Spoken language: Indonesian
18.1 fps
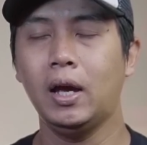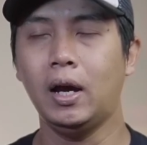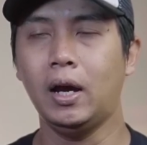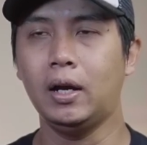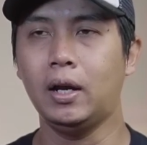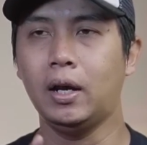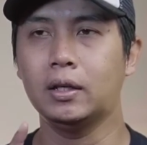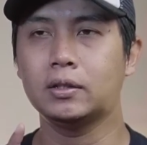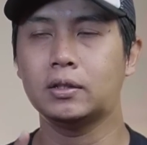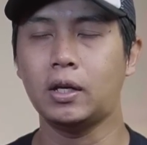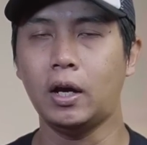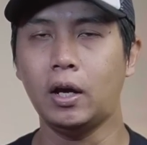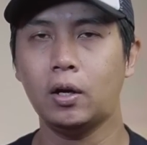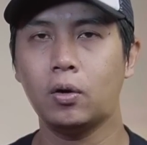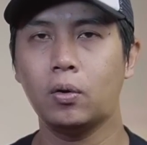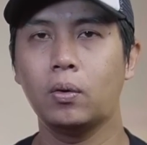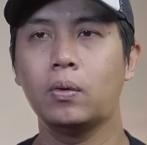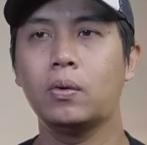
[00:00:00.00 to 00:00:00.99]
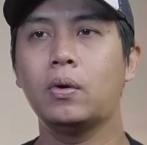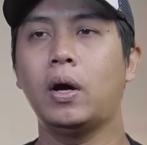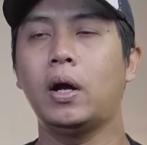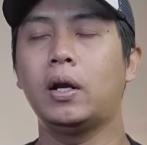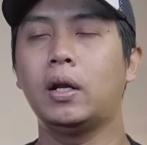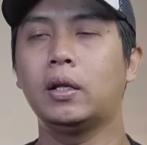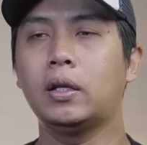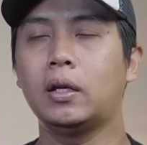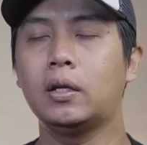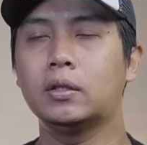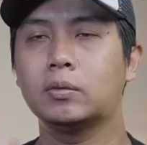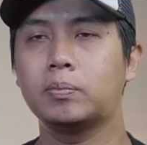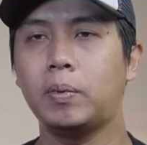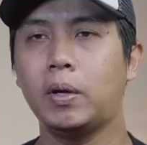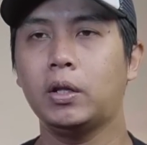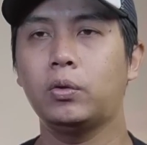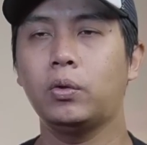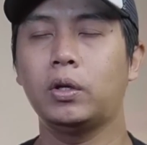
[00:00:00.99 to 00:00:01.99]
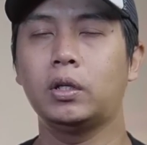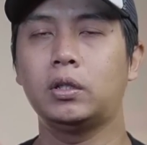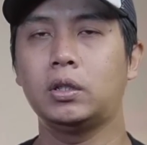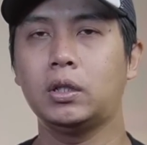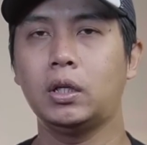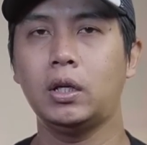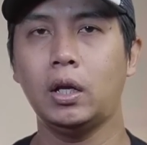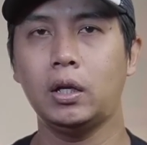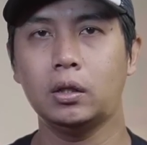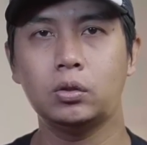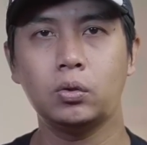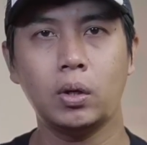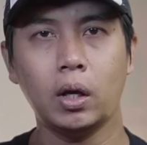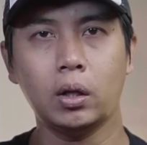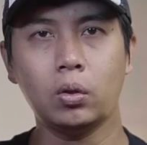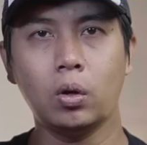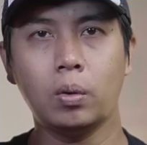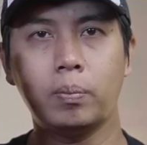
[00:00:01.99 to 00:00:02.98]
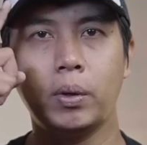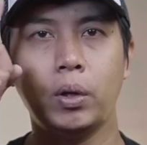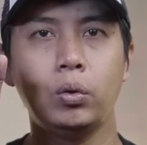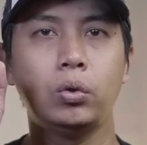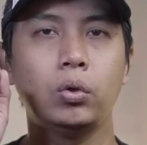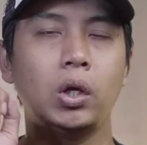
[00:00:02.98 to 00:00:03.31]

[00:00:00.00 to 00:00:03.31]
Ada sarung, ada tali sepatu, ada cecada, ada juga topi.